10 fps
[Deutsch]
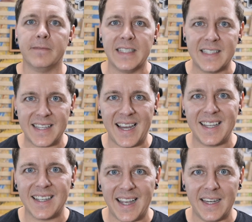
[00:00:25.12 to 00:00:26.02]
die
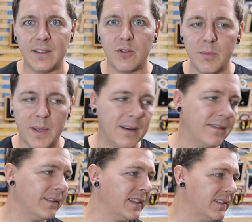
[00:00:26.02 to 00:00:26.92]
zeichne keinen Ton mehr auf.
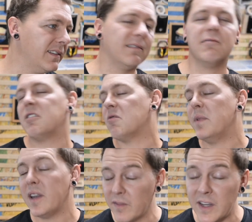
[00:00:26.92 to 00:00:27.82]
Das ist nicht
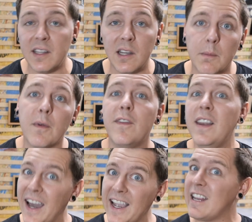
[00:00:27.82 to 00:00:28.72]
unbedingt wichtig, aber
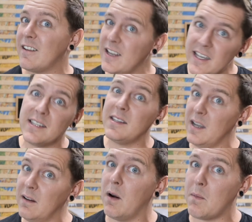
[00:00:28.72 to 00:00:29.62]
vielleicht ist
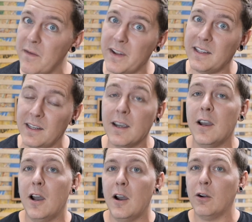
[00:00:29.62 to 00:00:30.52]
irgendwann mal wichtig
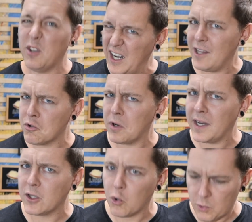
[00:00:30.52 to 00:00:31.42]
und dann hätte ich schon
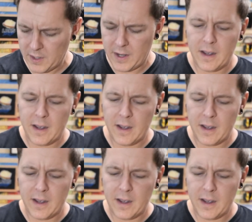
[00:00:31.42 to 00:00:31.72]
gerne einen Ton.